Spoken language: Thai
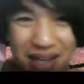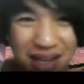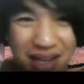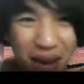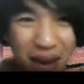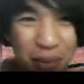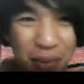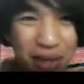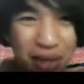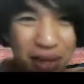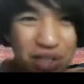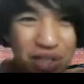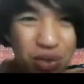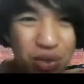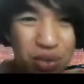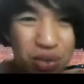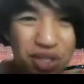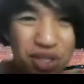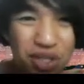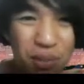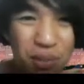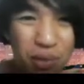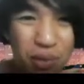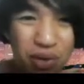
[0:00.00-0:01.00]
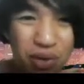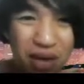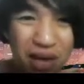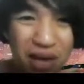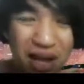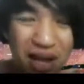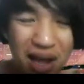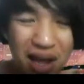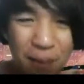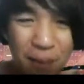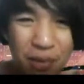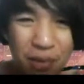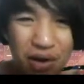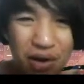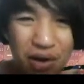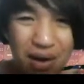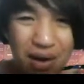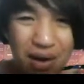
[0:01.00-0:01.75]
ยังไม่ได้ส่งสมุดนะครับ ก็